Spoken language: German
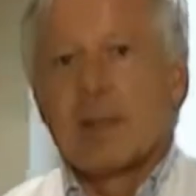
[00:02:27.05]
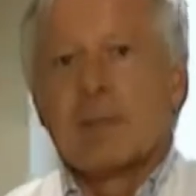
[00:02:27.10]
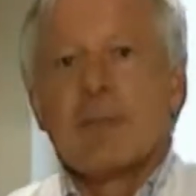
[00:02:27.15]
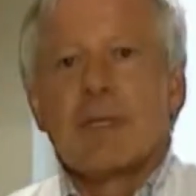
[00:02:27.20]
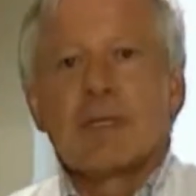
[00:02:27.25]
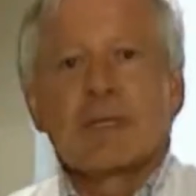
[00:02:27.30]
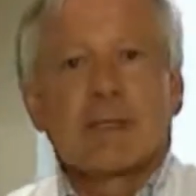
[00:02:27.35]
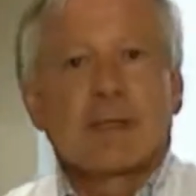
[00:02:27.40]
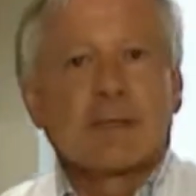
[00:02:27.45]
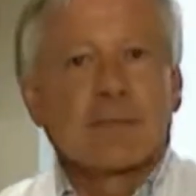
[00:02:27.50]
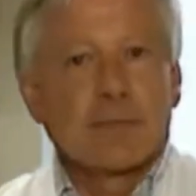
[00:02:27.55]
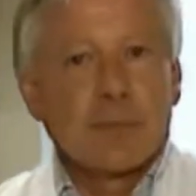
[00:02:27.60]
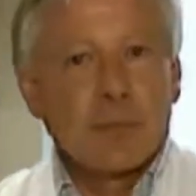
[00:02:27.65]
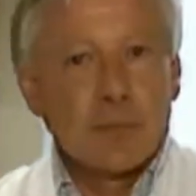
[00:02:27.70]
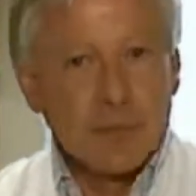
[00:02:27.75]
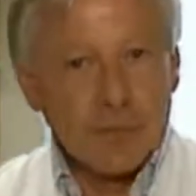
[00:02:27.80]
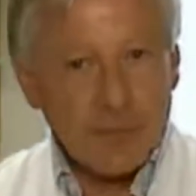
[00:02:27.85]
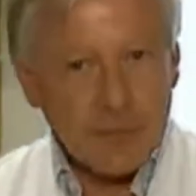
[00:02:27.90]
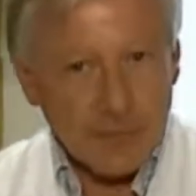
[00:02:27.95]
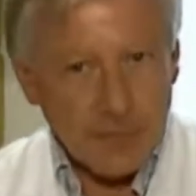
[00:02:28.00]
bessere
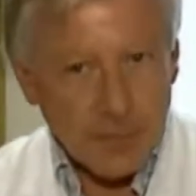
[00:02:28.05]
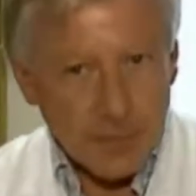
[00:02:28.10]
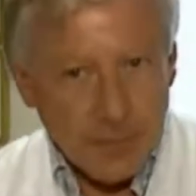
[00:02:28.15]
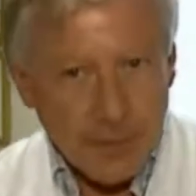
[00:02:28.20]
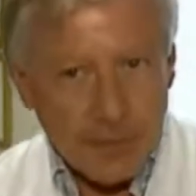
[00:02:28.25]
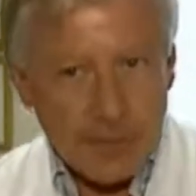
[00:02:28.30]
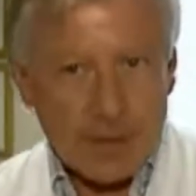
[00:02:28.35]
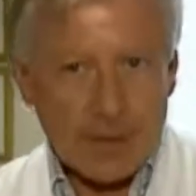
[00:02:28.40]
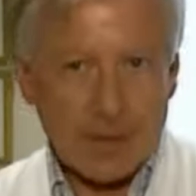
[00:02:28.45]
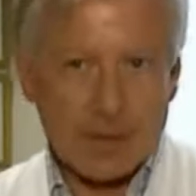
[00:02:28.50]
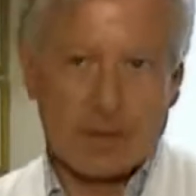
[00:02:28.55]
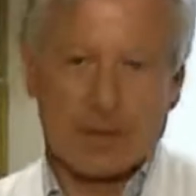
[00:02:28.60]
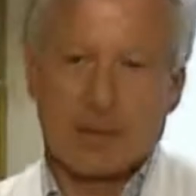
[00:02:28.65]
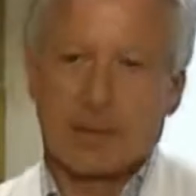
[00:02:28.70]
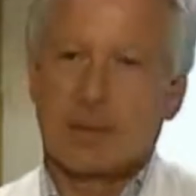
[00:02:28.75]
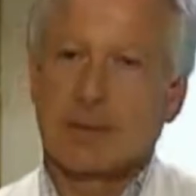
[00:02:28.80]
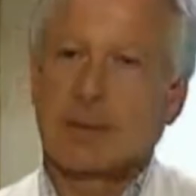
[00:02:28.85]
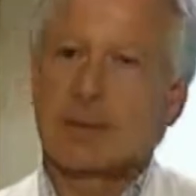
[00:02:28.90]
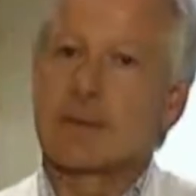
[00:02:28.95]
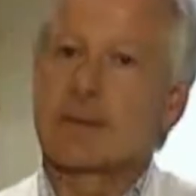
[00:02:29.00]
Bioverfügbarkeit
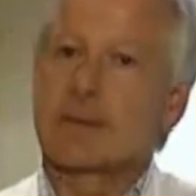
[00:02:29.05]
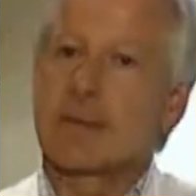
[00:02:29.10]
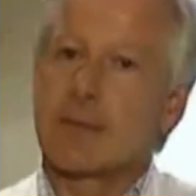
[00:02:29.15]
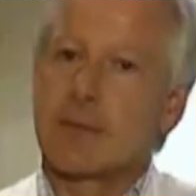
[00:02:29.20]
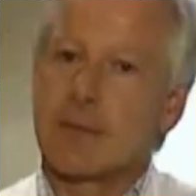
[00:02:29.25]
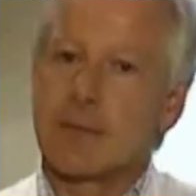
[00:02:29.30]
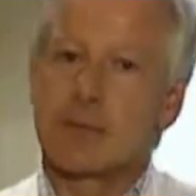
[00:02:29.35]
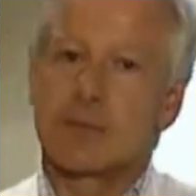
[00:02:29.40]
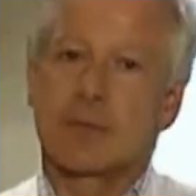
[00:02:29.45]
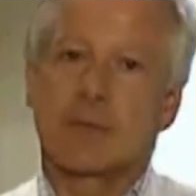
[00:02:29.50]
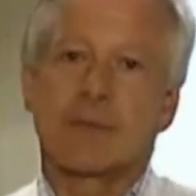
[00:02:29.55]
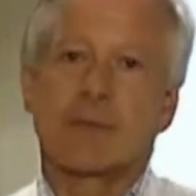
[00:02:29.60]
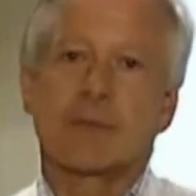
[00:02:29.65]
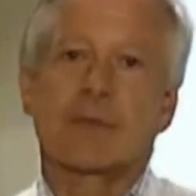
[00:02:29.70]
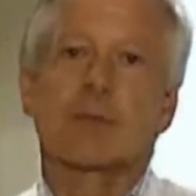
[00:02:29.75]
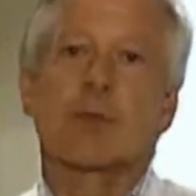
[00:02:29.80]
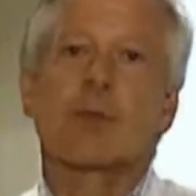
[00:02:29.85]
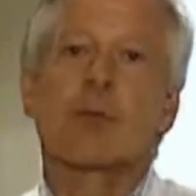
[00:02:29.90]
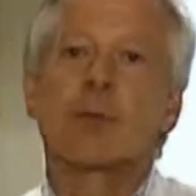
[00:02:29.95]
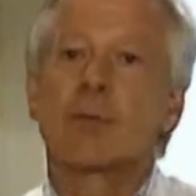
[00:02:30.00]
des
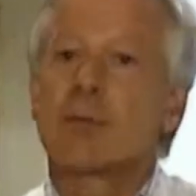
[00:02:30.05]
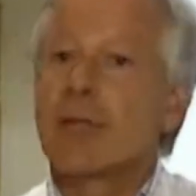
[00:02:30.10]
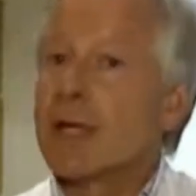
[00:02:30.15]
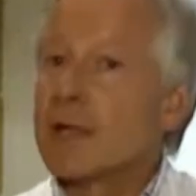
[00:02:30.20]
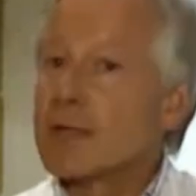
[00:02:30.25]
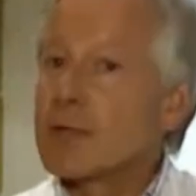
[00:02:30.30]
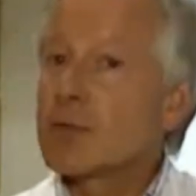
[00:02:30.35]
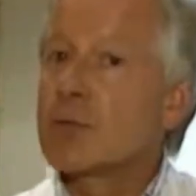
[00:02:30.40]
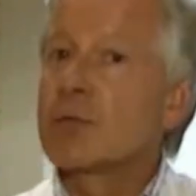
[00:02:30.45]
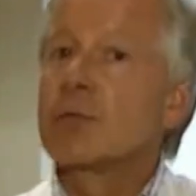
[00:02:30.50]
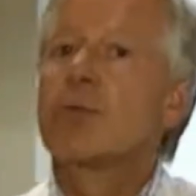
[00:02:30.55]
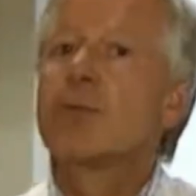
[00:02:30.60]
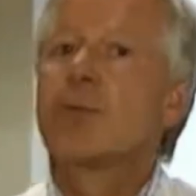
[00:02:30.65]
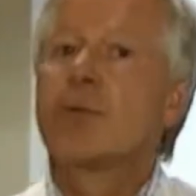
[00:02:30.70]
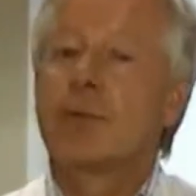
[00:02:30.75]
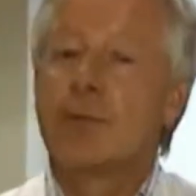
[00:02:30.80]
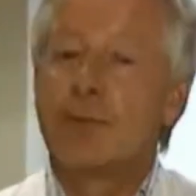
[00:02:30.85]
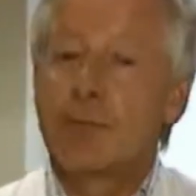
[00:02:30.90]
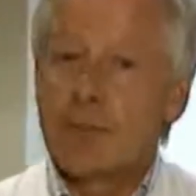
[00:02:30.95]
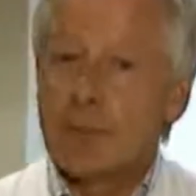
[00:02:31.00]
Sauerstoffes und dazu
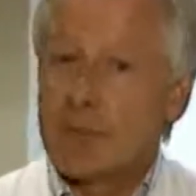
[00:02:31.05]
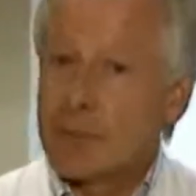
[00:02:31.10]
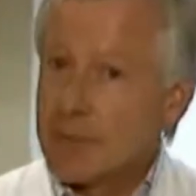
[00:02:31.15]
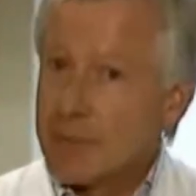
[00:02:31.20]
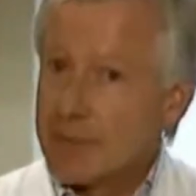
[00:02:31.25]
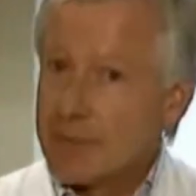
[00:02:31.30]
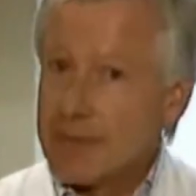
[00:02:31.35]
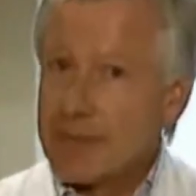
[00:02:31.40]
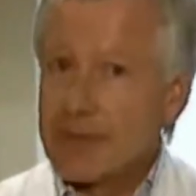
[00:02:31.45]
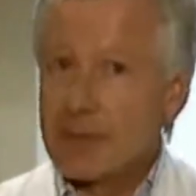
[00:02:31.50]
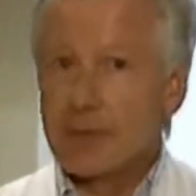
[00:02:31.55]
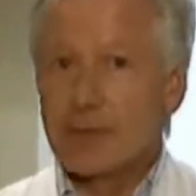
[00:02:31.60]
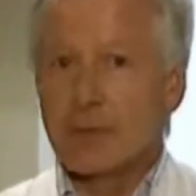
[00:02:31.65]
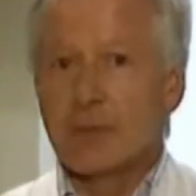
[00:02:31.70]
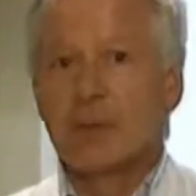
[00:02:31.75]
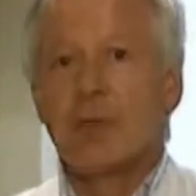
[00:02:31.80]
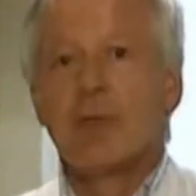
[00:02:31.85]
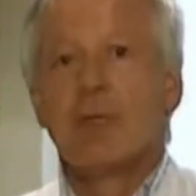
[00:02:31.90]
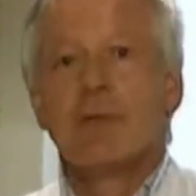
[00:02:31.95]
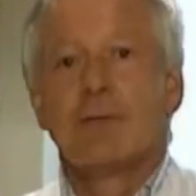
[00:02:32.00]
vernünftige Bewegung,